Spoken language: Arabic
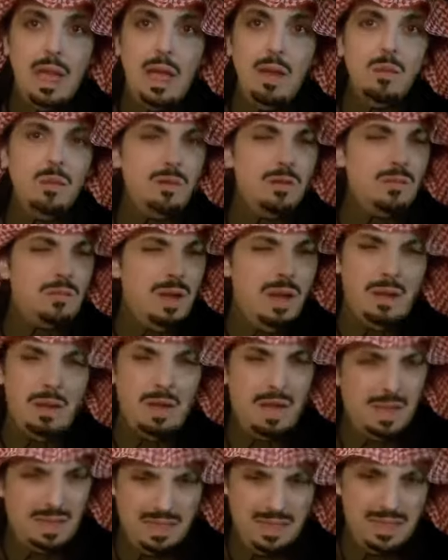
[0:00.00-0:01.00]
او
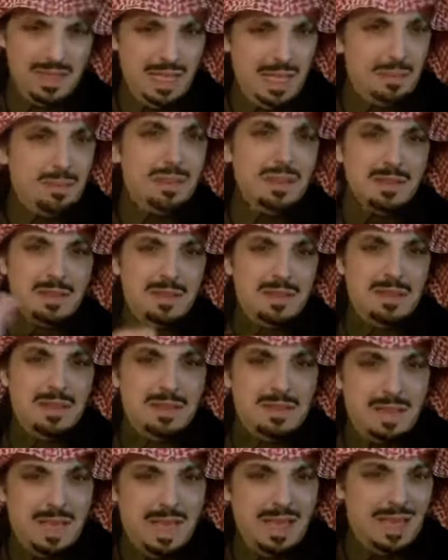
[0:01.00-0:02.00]
انهم يعني عبيط
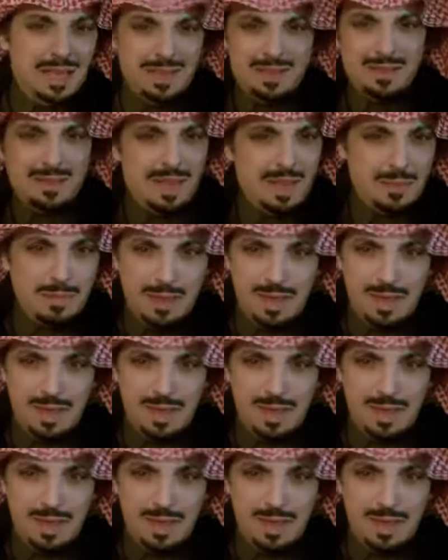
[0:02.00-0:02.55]
يعني تعال يا رجال